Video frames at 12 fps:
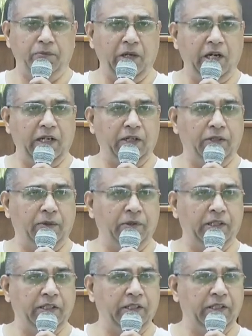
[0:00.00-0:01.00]
பாரம்
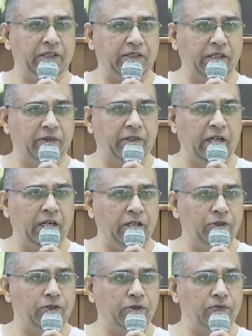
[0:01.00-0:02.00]
நமக்கு சில வேளை
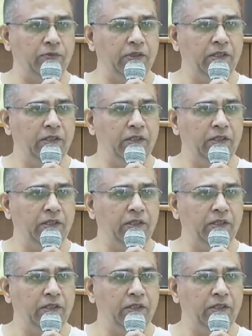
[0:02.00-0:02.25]
அழுத்தம்